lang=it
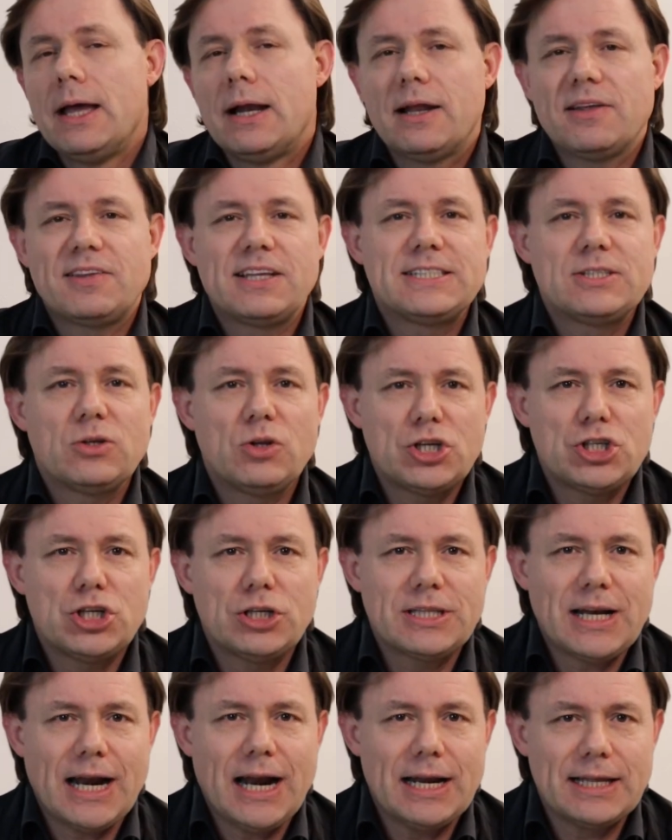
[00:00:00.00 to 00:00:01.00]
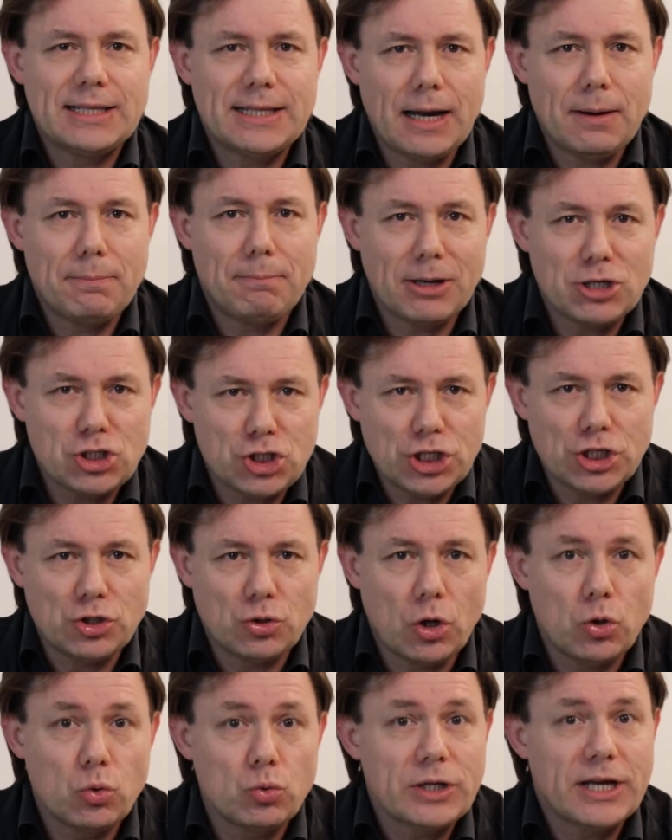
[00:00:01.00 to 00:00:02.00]
La sezione centrale del
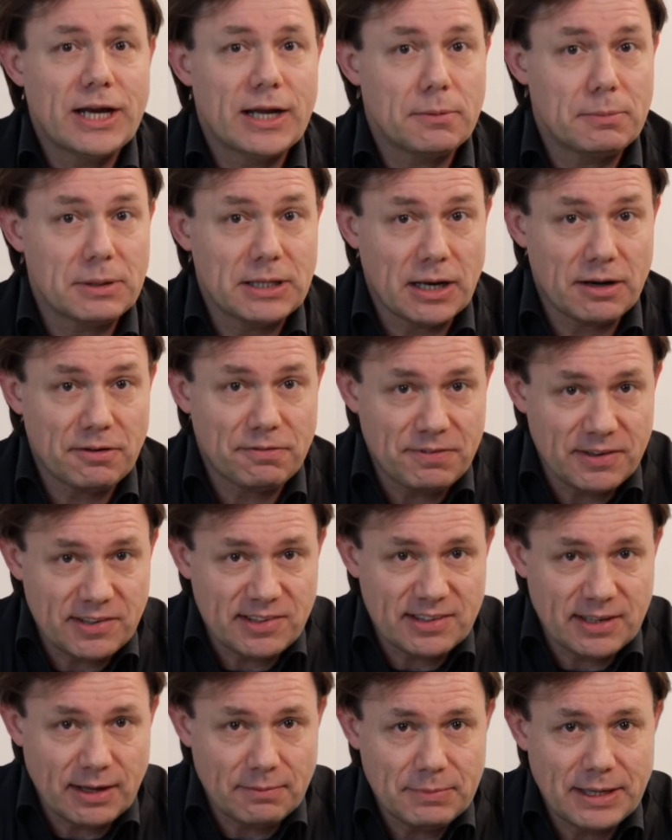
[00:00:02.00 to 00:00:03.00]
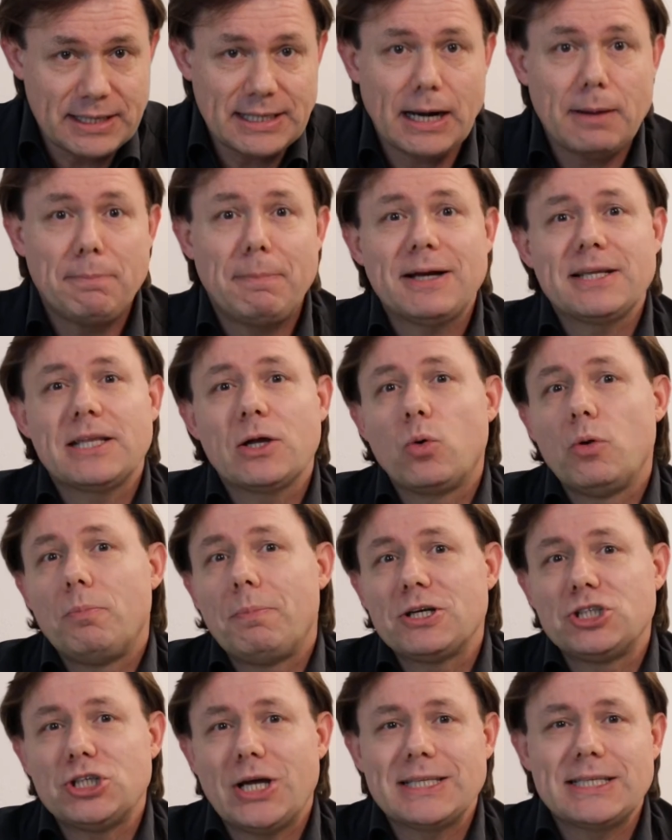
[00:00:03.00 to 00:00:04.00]
bacino è l'unica a rimanere fissa ed è la parte
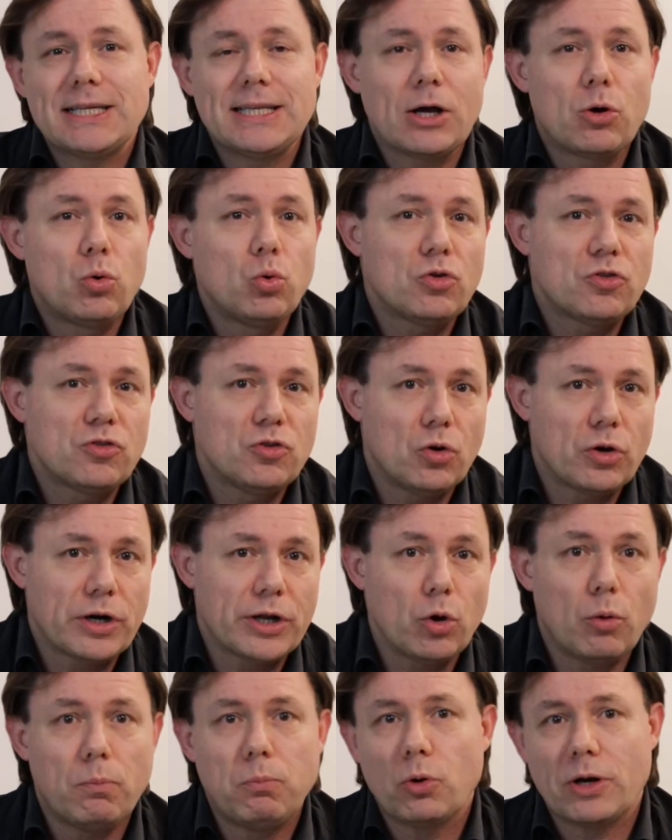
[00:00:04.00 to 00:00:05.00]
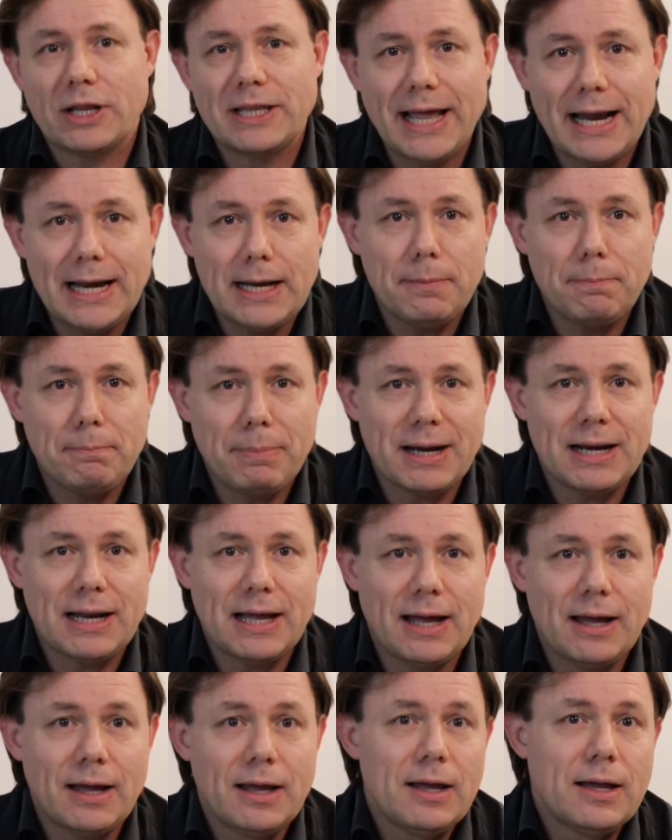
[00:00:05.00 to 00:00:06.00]
equipaggiata da cursori oppure anelli per
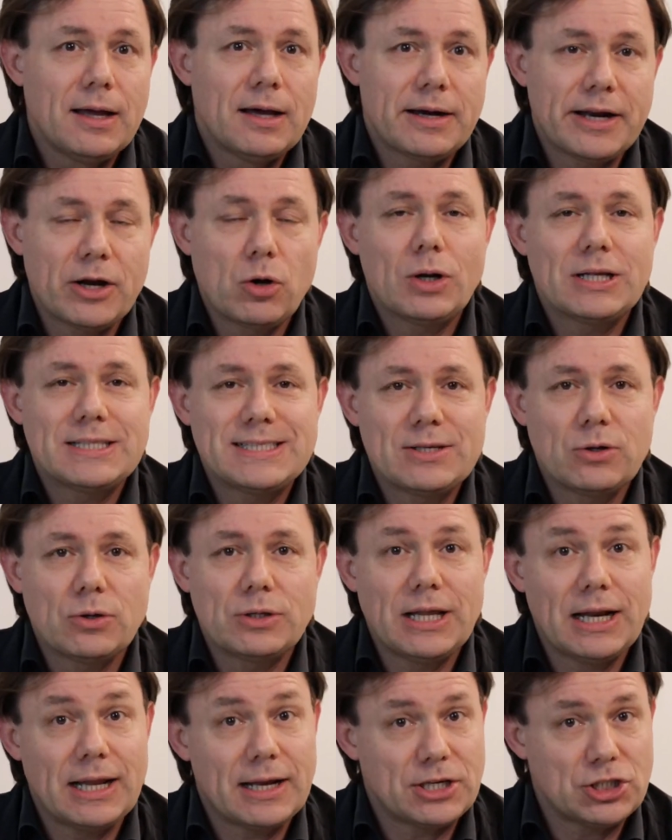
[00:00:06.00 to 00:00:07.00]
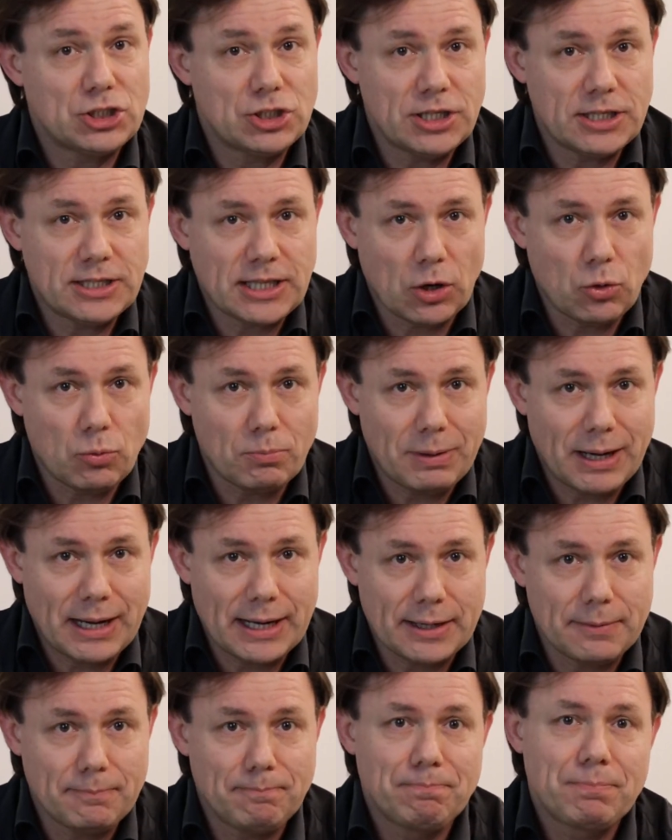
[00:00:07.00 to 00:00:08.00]
la regolazione della rigidità
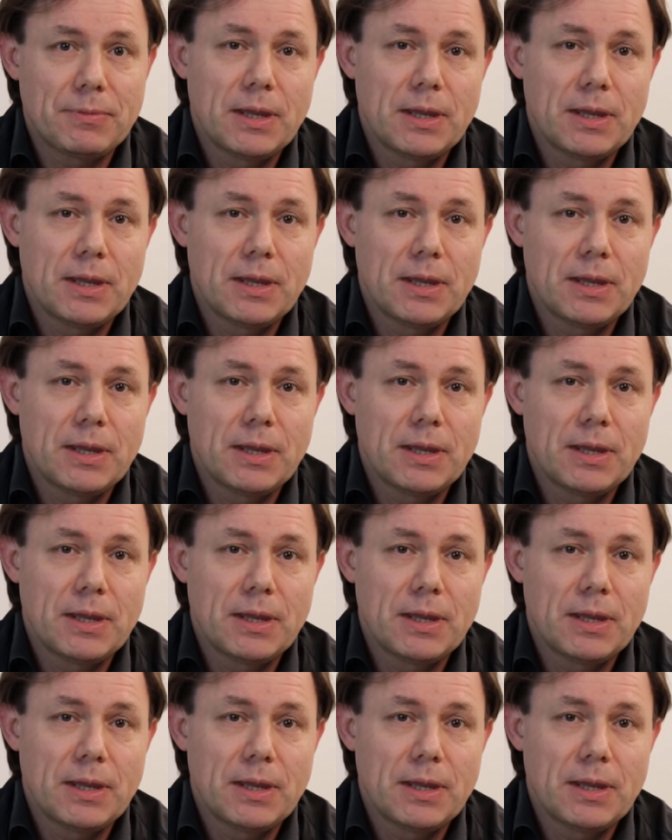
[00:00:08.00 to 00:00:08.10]
lombare.